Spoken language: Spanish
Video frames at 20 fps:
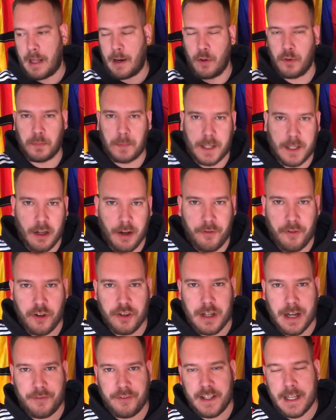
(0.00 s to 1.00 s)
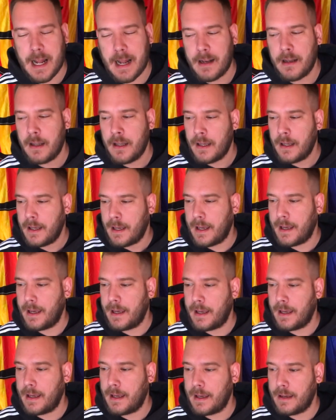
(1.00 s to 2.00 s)
a los micrófonos al final,
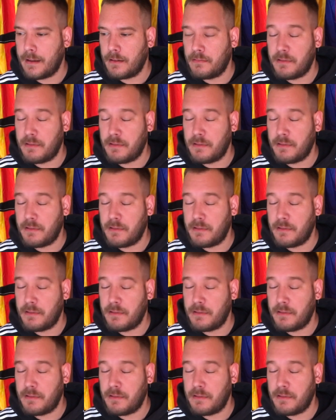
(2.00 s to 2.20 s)
eh,